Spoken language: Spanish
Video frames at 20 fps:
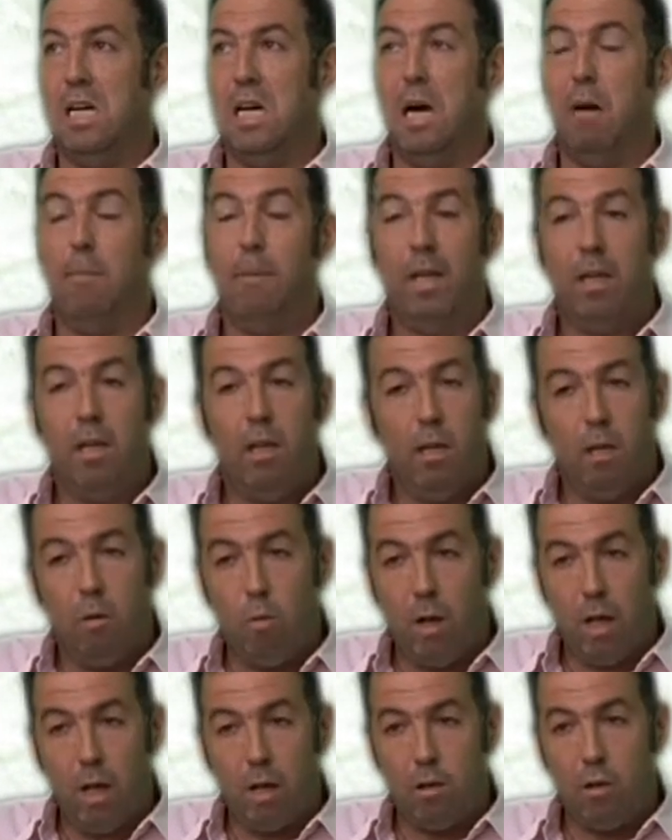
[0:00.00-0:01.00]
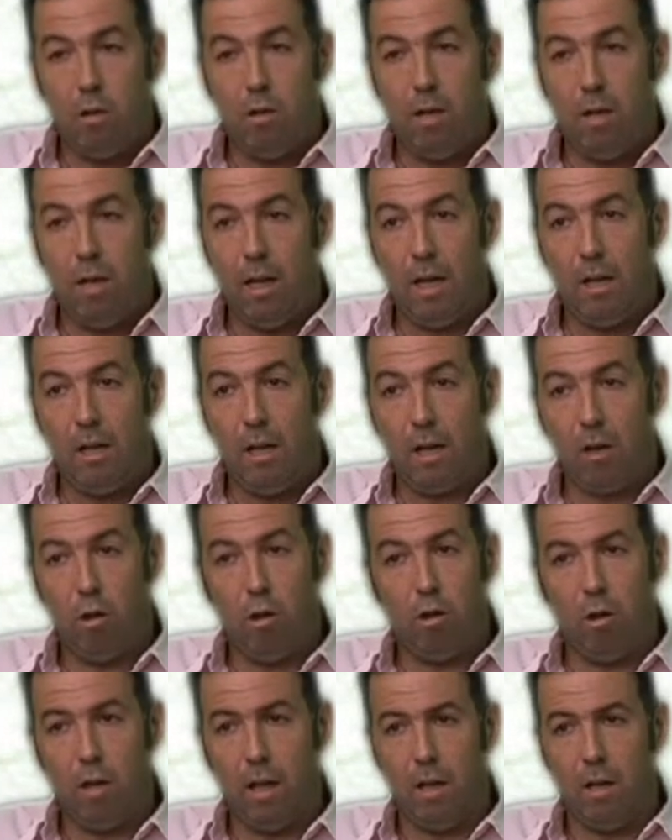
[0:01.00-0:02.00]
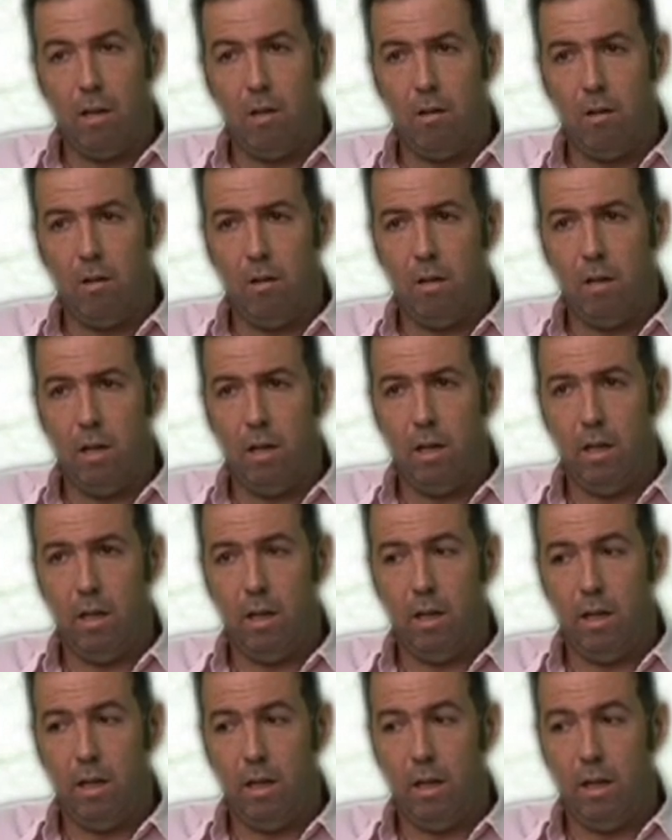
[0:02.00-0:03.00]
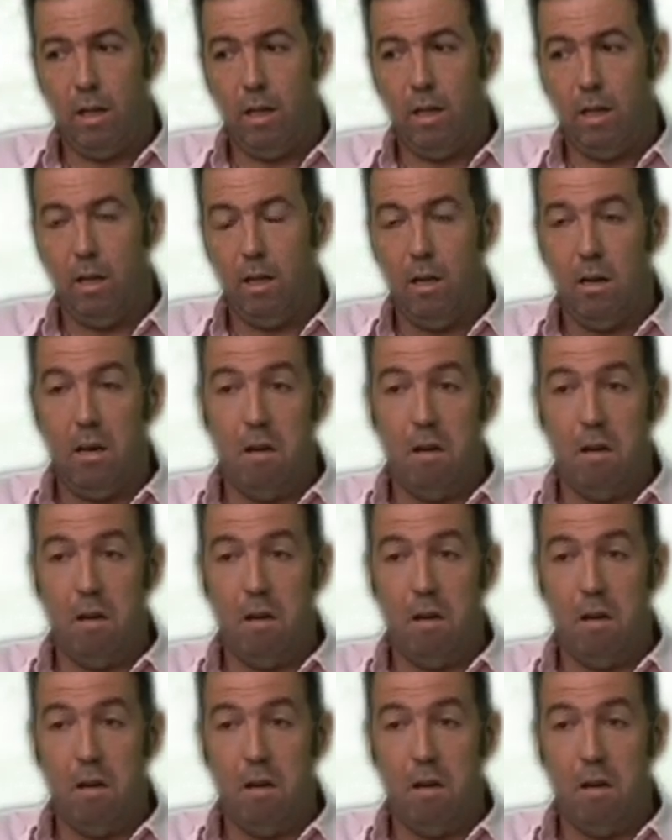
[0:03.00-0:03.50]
aprendían ninguna lección de las derrotas, eh,